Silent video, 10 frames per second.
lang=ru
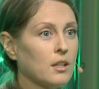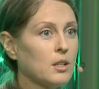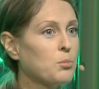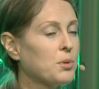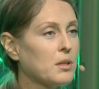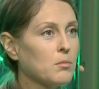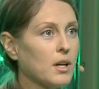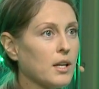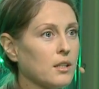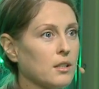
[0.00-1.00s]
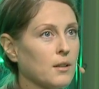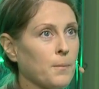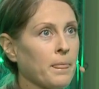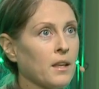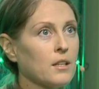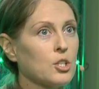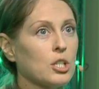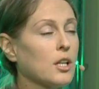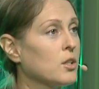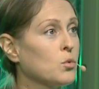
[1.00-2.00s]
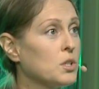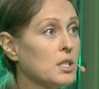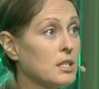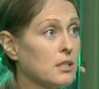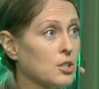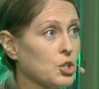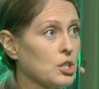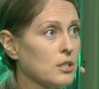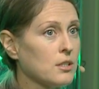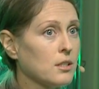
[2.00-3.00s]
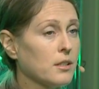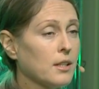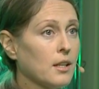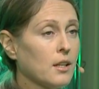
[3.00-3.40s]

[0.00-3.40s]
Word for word: непонимания, желание уйти из этой жизни.